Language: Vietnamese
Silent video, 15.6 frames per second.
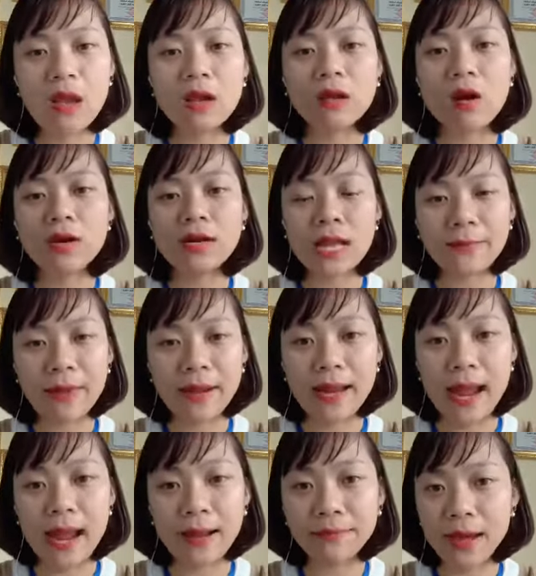Còn để
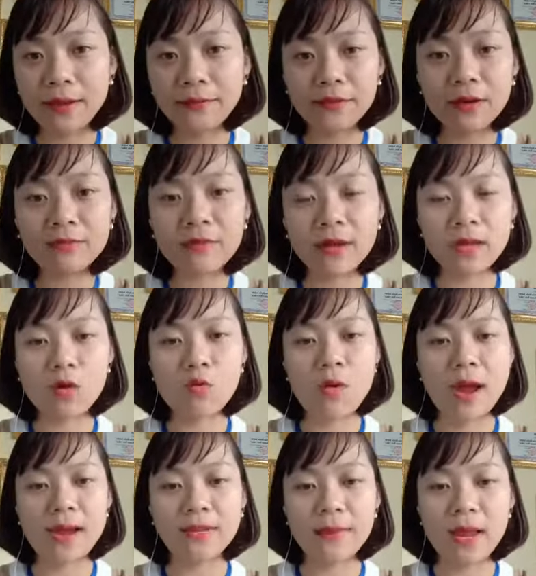bán hàng bền vững và hiệu
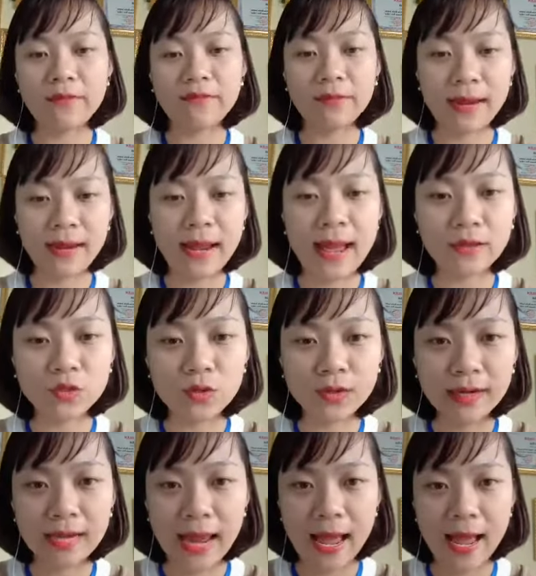quả thì bạn phải bán hàng cho
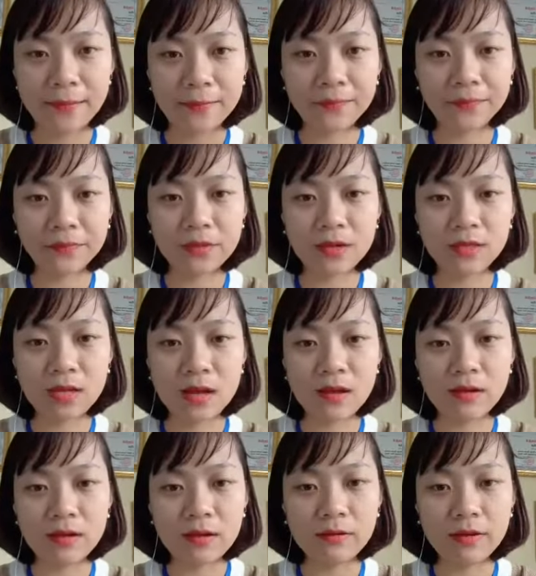người lạ. Được chưa?
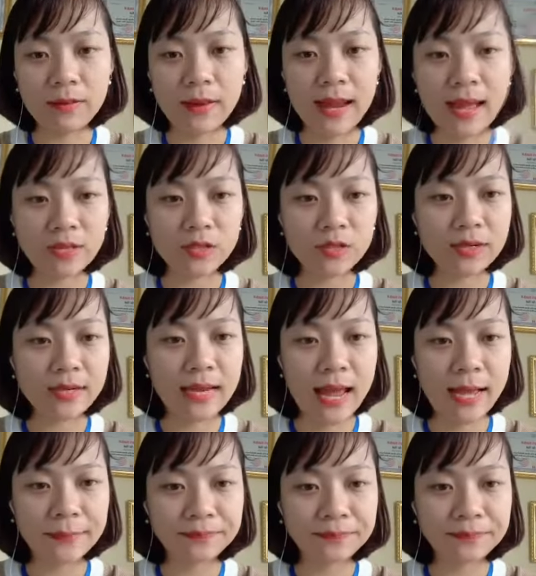Phải bán hàng cho người lạ.